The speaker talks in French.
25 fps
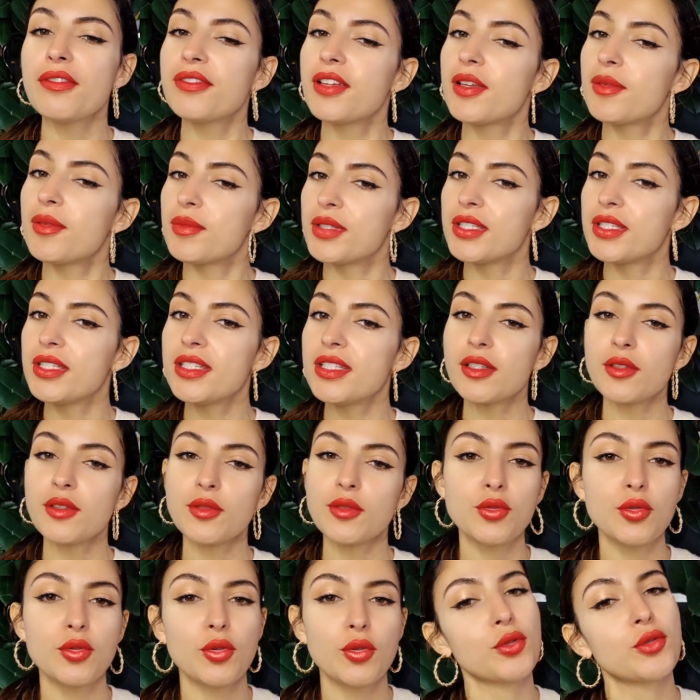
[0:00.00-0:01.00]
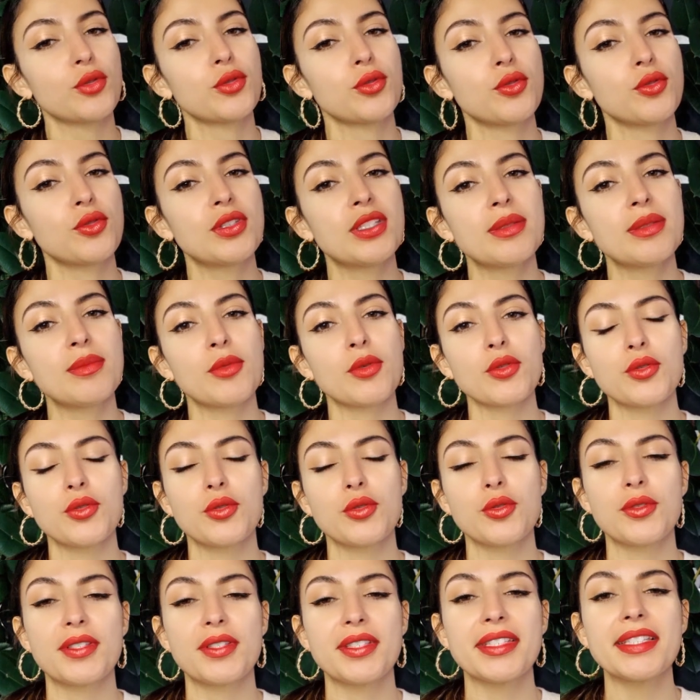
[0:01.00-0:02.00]
famille hein, durant ce
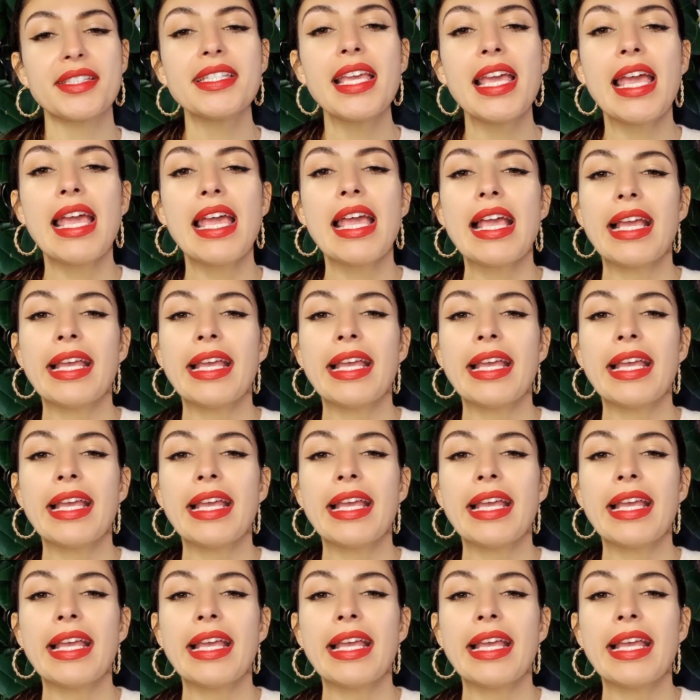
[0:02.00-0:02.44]
dimanche-ci.